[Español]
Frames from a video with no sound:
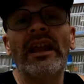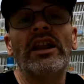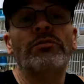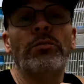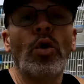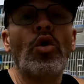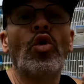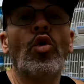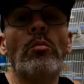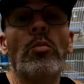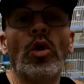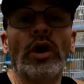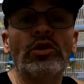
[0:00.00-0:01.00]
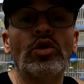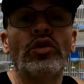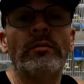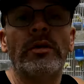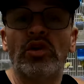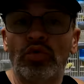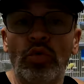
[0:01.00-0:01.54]
que les pongo un poquito
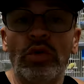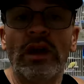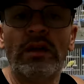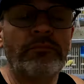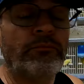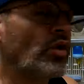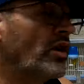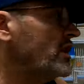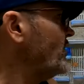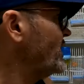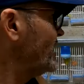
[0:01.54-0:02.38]
de mixtura, porque de